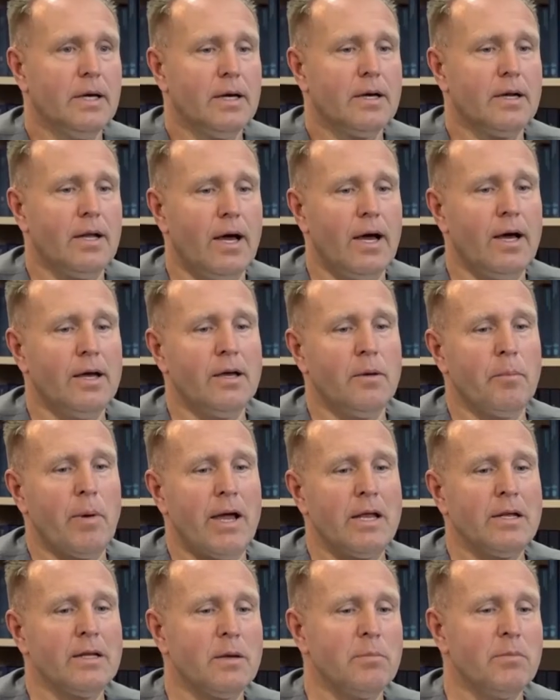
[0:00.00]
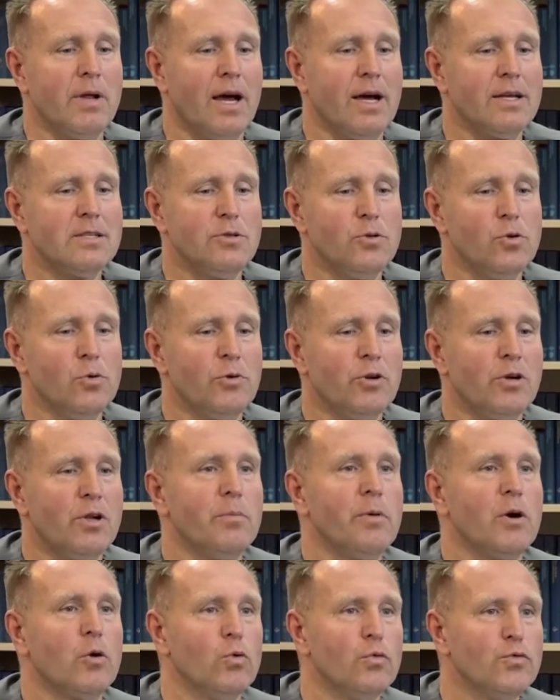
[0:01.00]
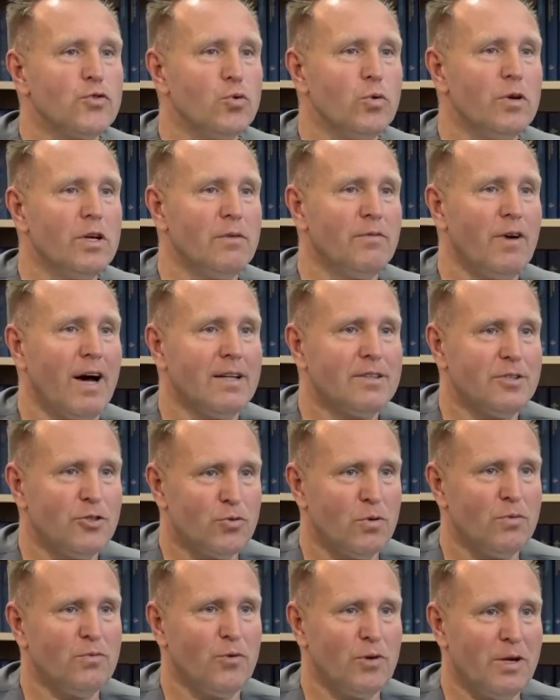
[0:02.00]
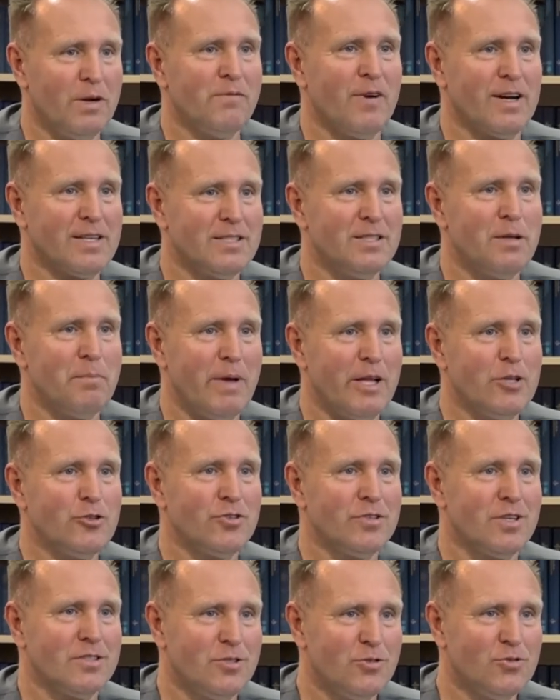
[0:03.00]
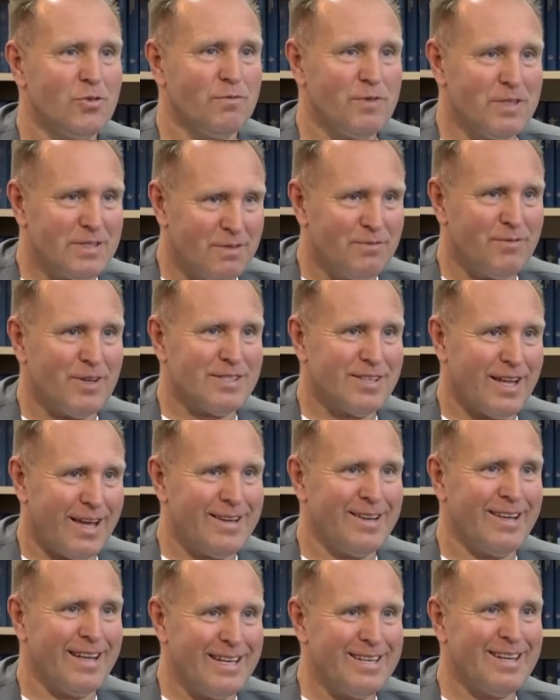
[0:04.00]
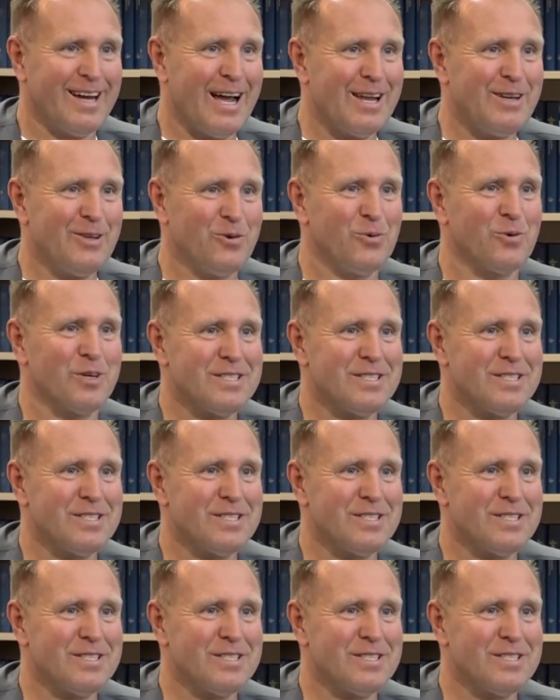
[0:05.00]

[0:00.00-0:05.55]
Klar, bei einem Gymnasium oder der Berufsschule erwarte ich schon von einem wachsenden Menschen, dass sie schon wissen, was eine Händereinigung